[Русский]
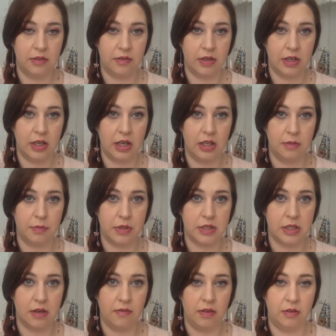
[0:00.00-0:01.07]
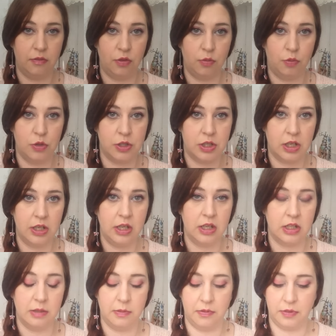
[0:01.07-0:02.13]
И наверняка они представлены в любой стране,
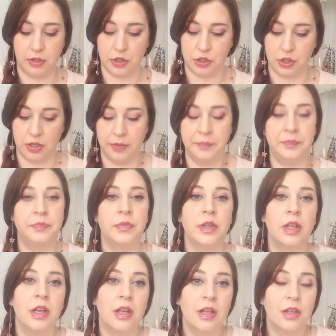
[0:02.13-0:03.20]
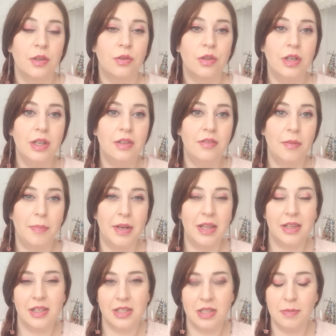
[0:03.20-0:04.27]
где бы вы ни жили. Другие две
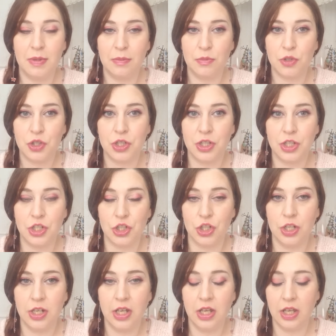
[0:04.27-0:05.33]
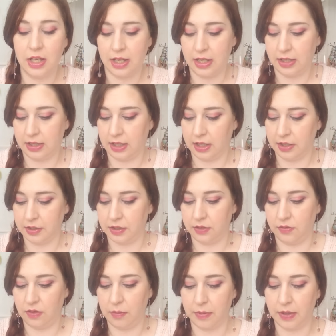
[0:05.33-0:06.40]
палетки с ними немножко тяжелее. Это
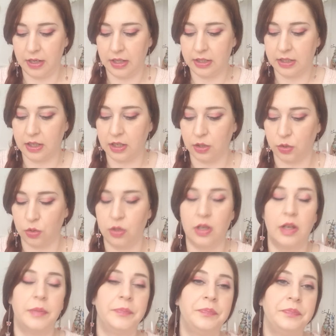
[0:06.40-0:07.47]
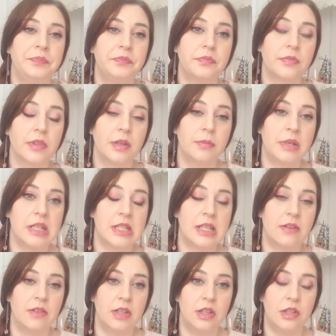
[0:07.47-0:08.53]
две палетки, которые
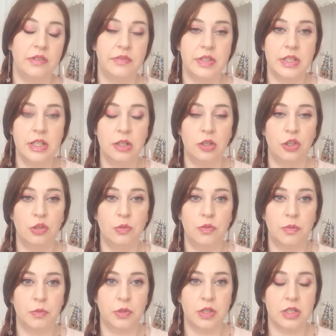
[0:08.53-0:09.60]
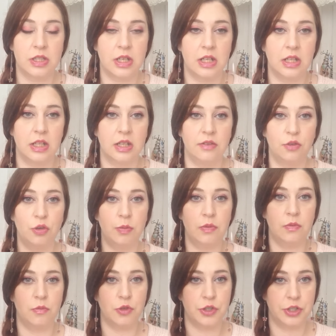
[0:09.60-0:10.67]
представлены не везде, но, думаю, во многих странах Европы
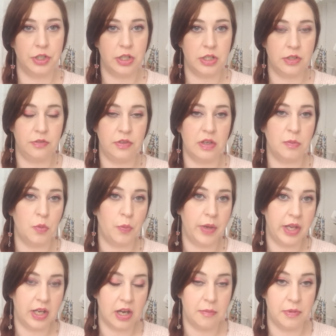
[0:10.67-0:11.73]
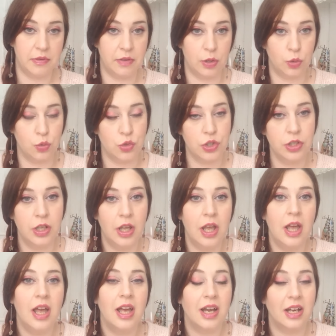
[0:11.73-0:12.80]
вы можете найти фирму Makeup Revolution.
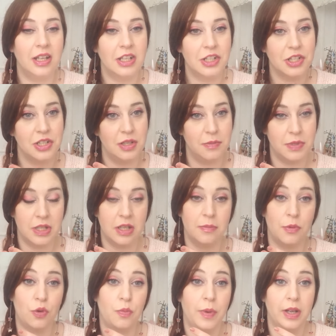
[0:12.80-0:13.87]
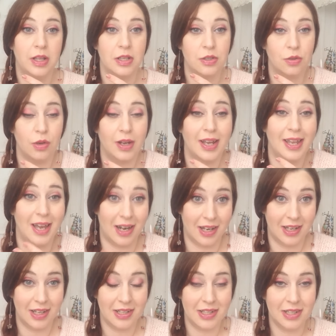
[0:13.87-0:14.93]
Конечно же, не обязательно покупать настолько
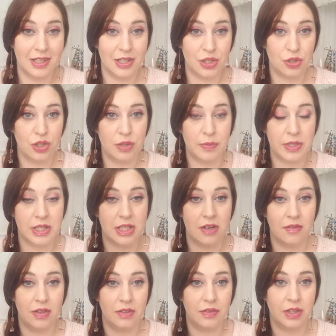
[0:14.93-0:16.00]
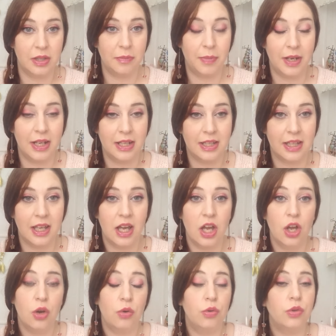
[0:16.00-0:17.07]
яркие оттенки, насколько представлены в этой палетке.
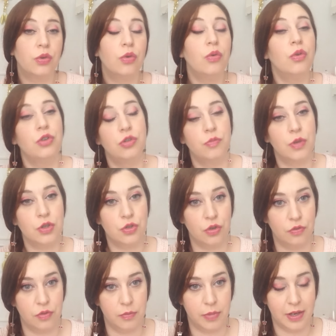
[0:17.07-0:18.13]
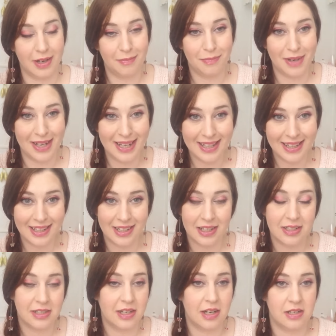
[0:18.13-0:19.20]
У них очень большой выбор палеток
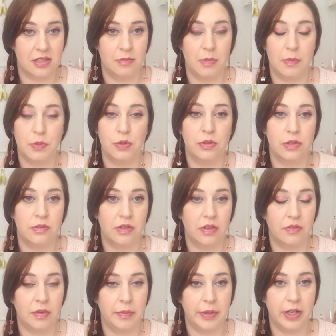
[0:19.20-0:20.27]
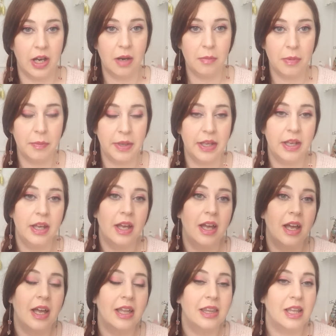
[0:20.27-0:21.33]
с разными абсолютно цветовыми гаммами.
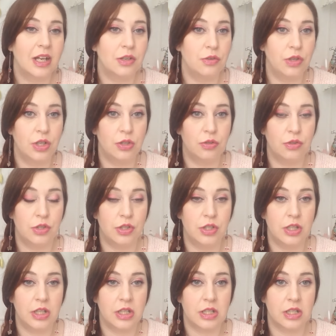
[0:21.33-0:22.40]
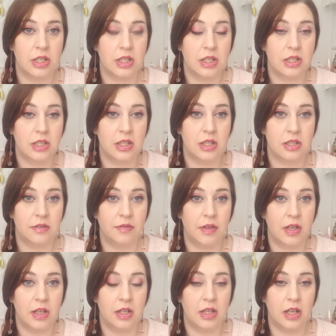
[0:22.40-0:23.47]
Также у них есть очень интересные
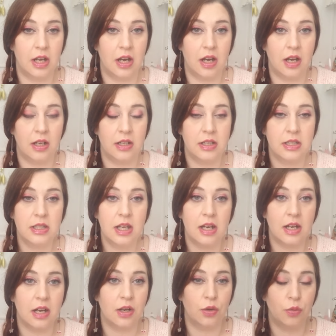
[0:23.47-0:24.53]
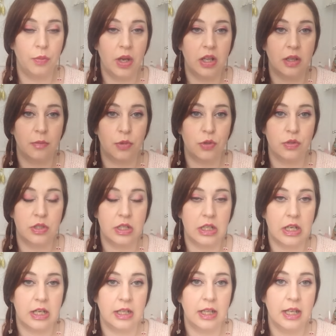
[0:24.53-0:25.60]
средства для лица, как румяна, бронзер,
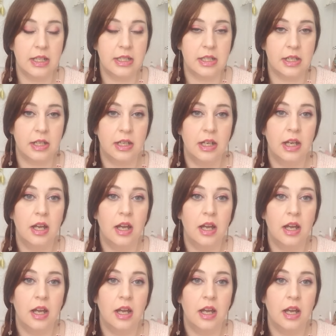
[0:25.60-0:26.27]
хайлайтеры.